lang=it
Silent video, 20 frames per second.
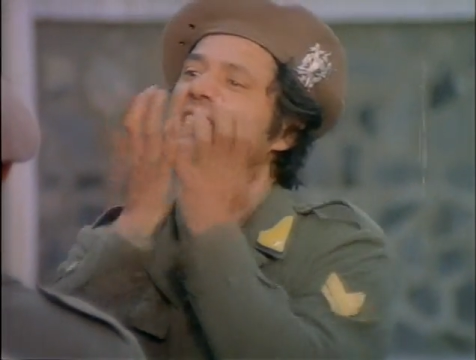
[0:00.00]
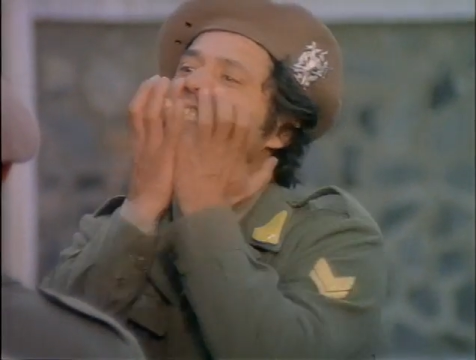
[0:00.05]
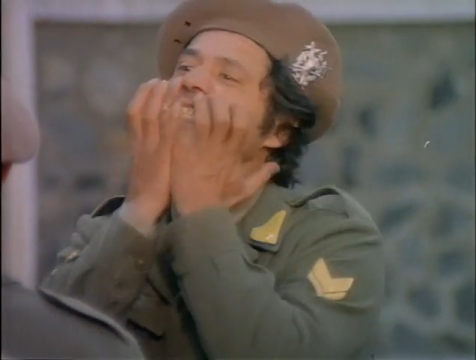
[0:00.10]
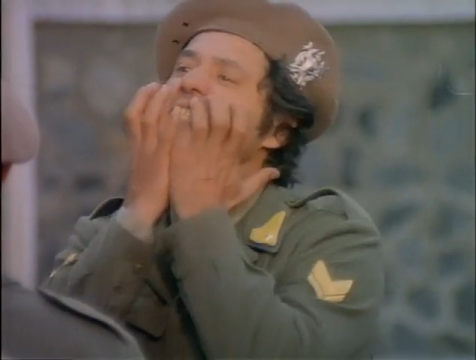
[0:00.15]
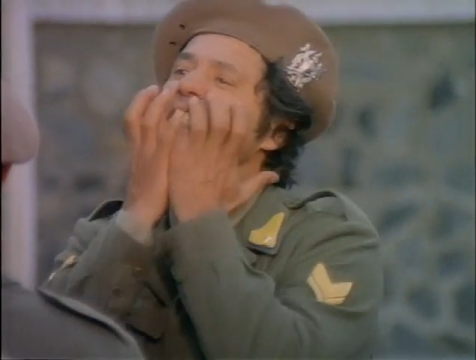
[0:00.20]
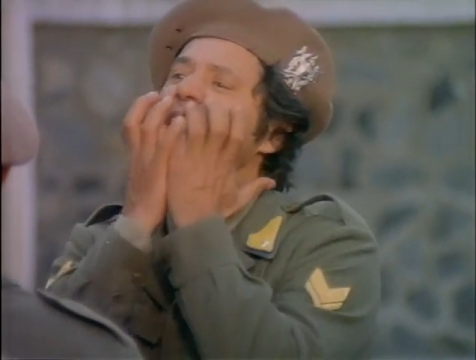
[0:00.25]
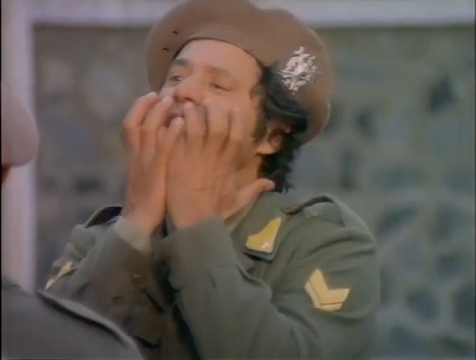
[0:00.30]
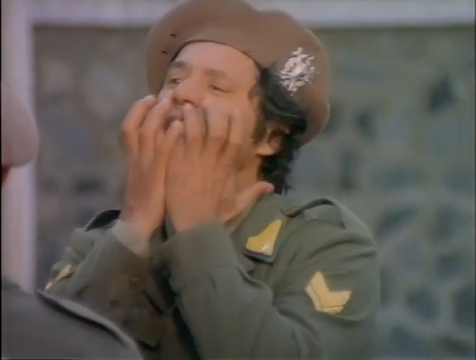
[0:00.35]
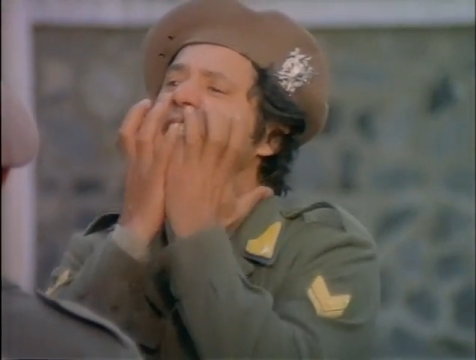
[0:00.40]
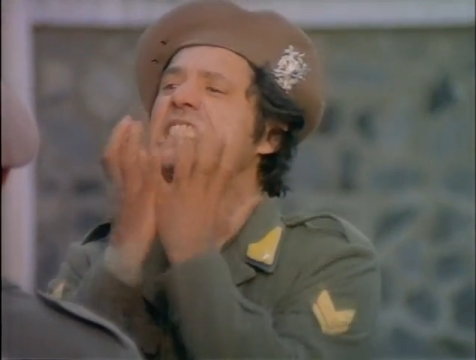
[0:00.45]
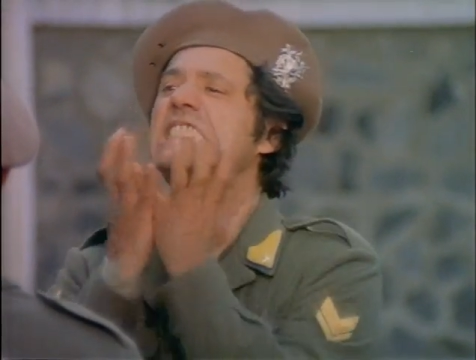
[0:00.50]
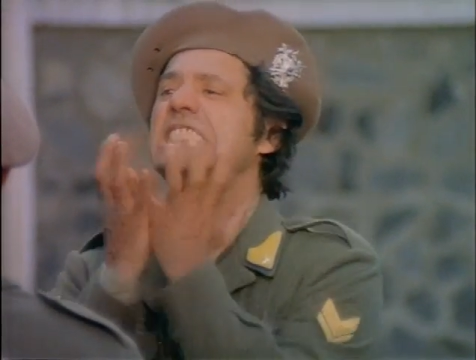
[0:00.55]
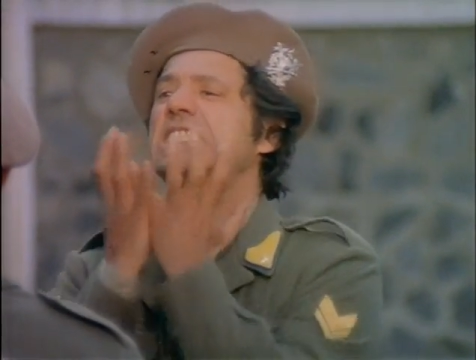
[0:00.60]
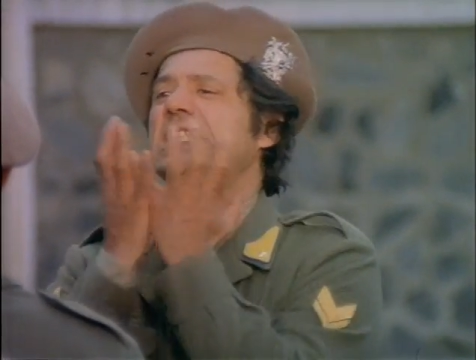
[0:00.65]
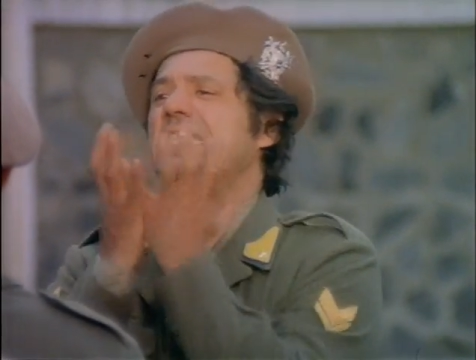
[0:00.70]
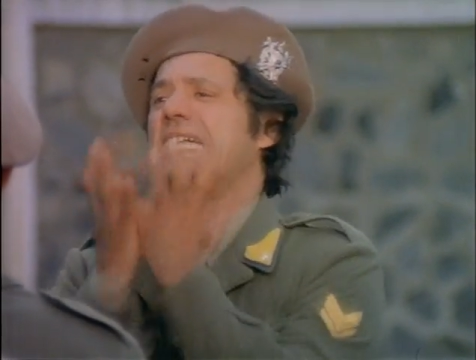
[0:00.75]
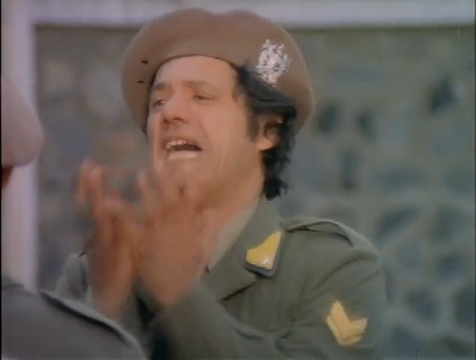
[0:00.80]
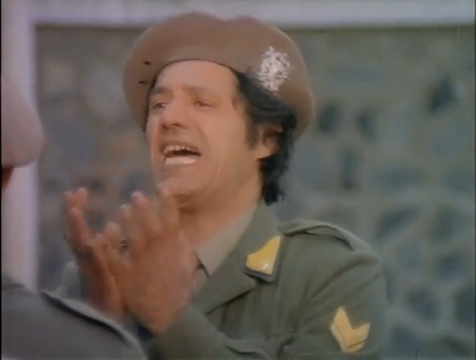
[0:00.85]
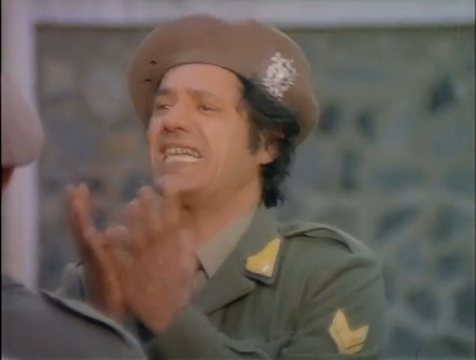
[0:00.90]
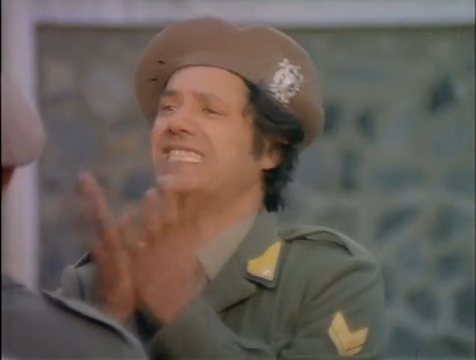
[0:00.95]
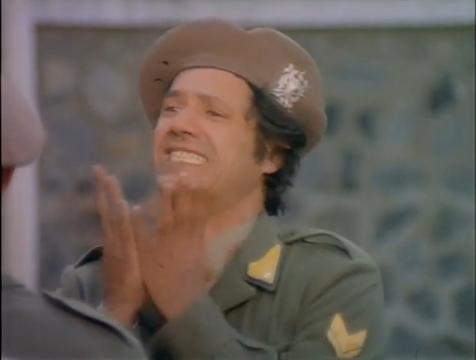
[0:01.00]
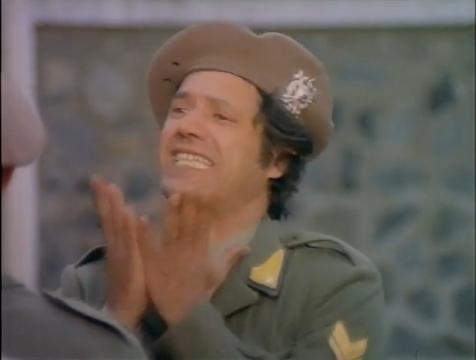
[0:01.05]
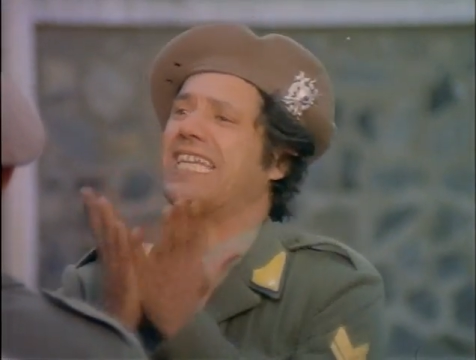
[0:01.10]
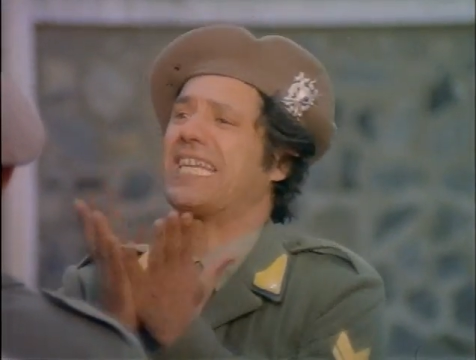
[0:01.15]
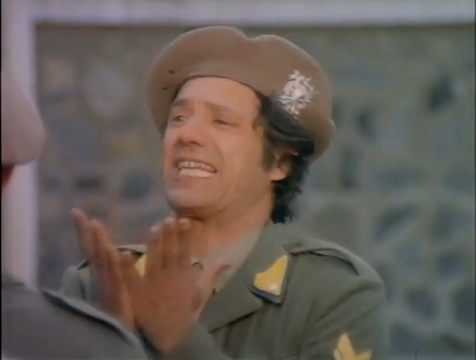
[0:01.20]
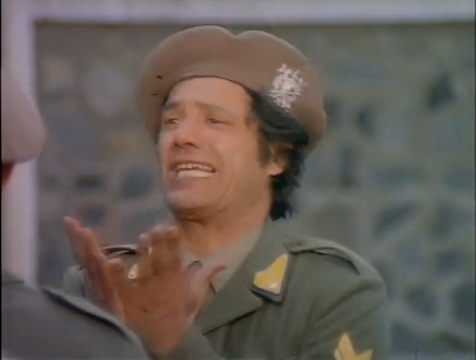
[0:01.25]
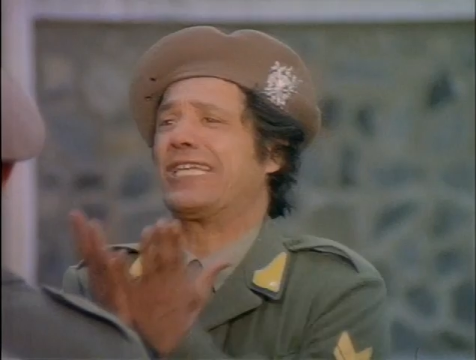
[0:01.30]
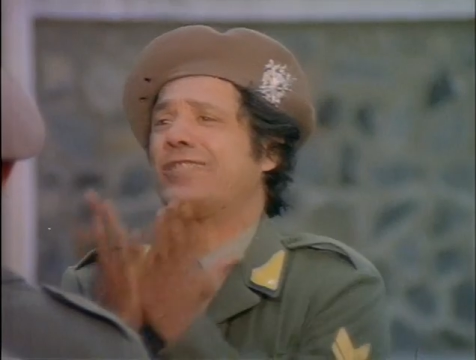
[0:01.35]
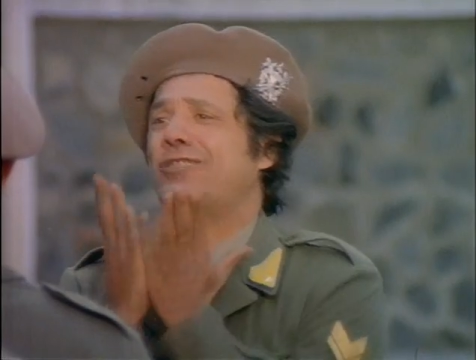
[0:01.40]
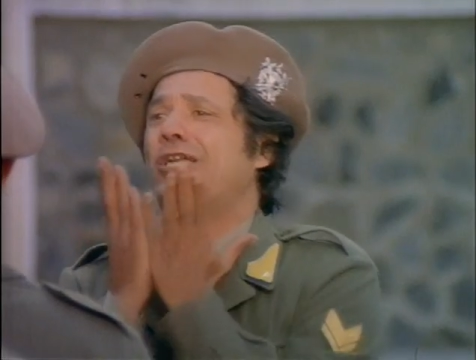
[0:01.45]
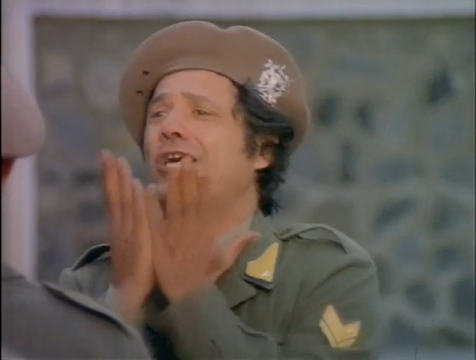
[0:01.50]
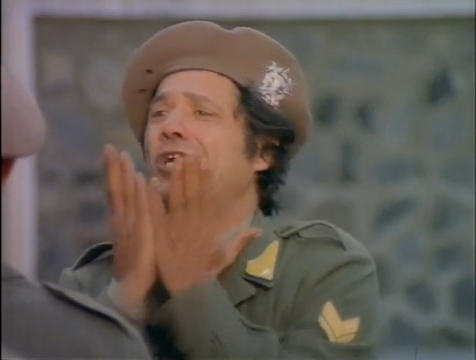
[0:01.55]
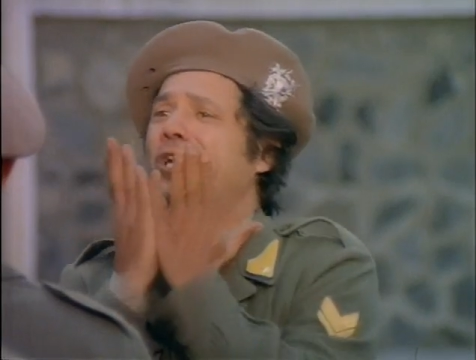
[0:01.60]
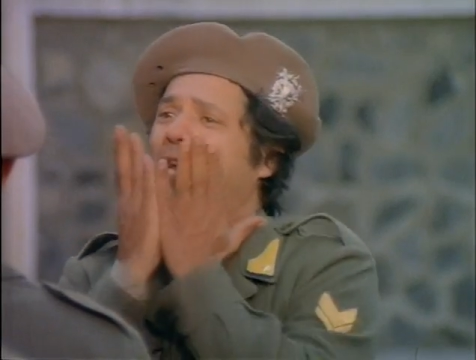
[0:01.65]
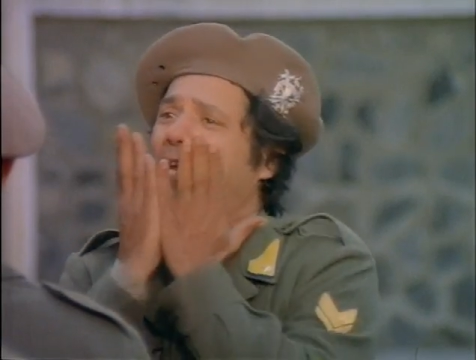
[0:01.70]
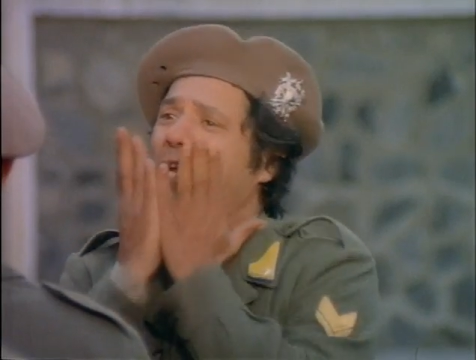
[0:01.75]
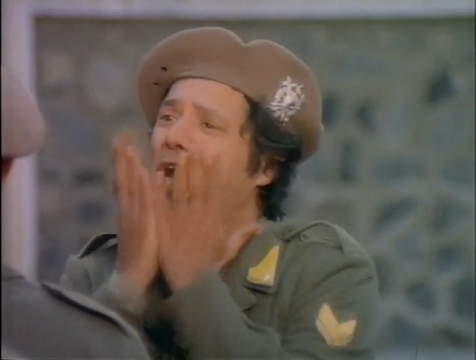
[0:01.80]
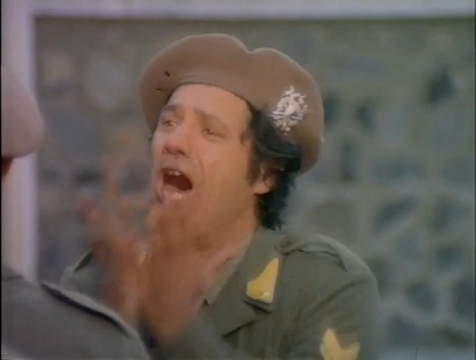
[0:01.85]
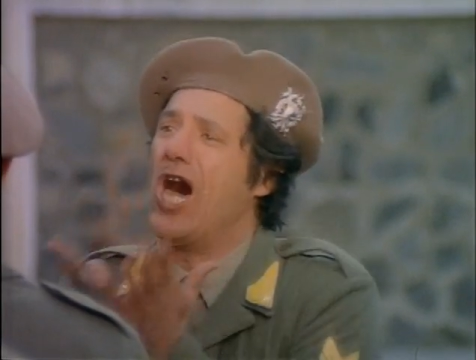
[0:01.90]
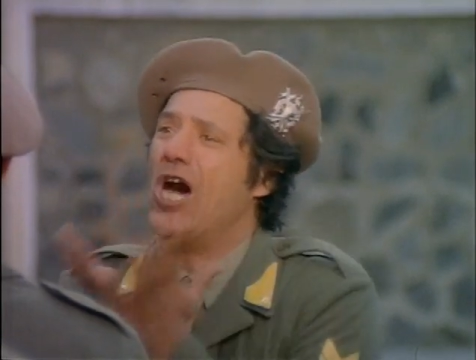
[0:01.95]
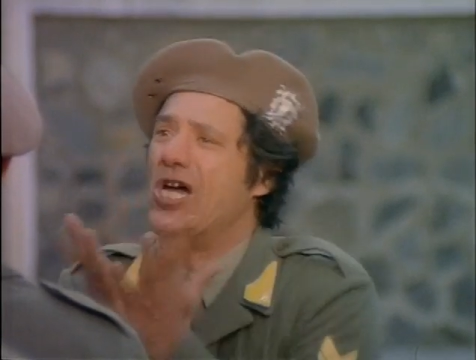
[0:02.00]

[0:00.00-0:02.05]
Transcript: ha scritto l'eroica